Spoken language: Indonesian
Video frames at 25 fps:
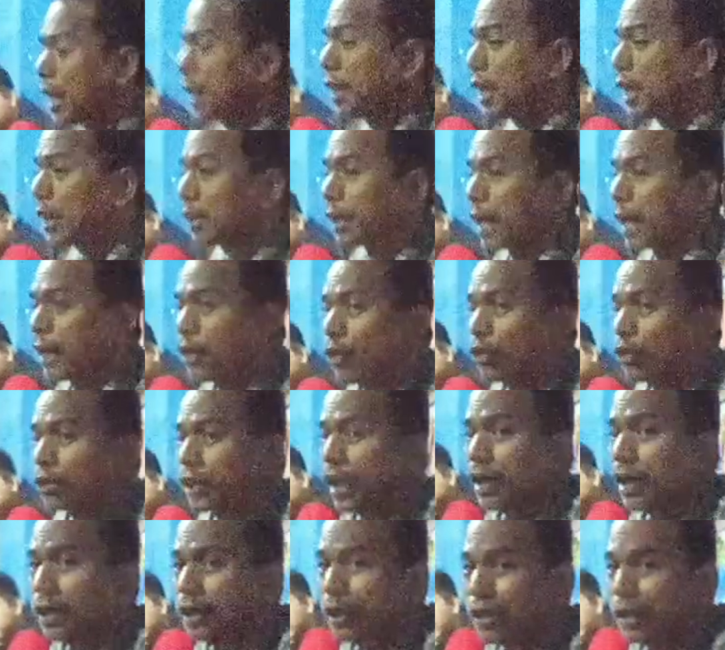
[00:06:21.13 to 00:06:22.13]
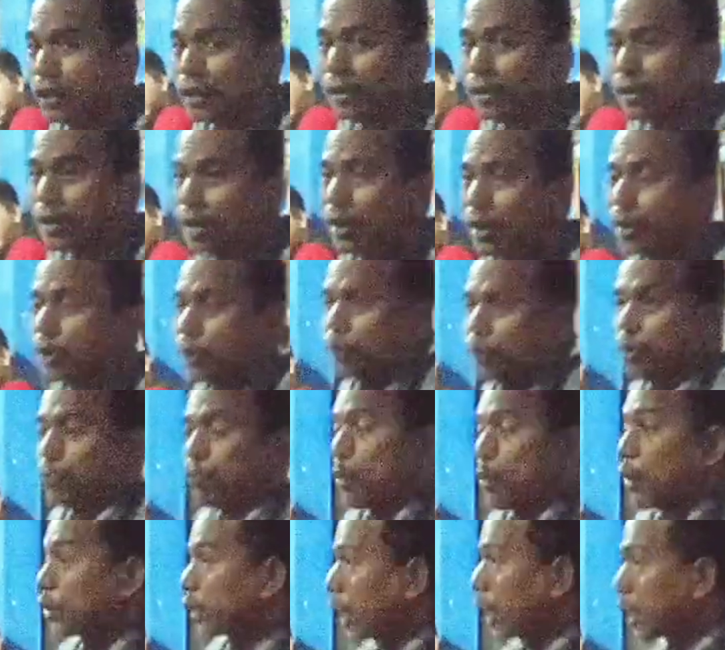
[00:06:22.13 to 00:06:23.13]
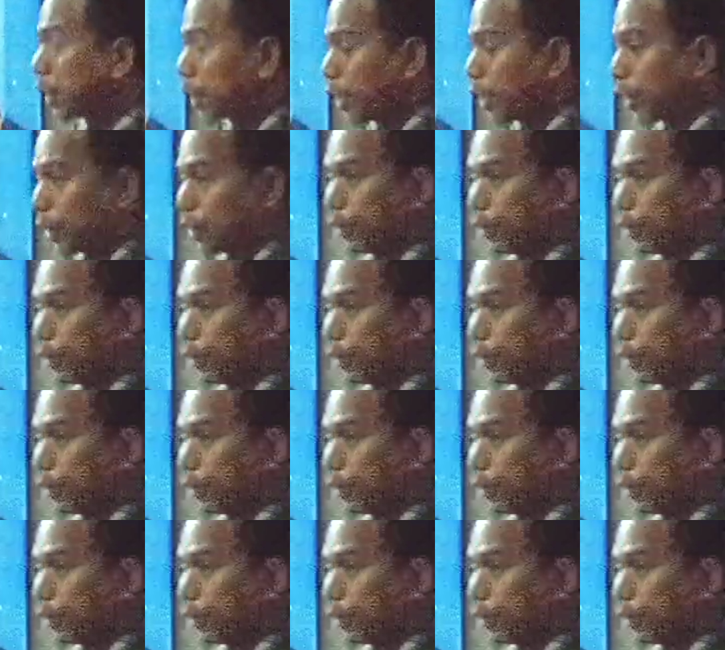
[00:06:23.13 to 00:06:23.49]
lihat gendong tangki ya bawa tangki